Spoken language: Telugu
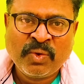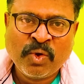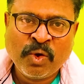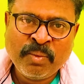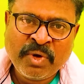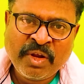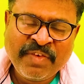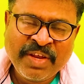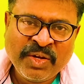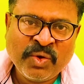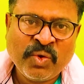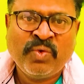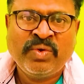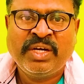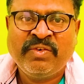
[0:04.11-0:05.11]

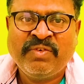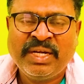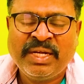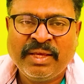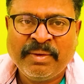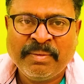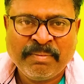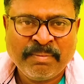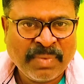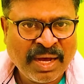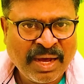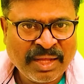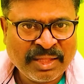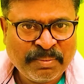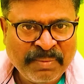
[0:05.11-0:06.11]
కొమురవెల్లిలో ఉన్నటువంటి మా
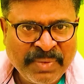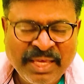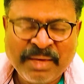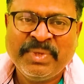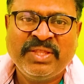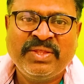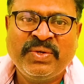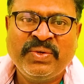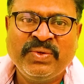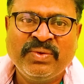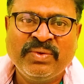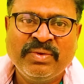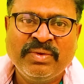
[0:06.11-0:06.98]
ఆత్మీయ మిత్రుడు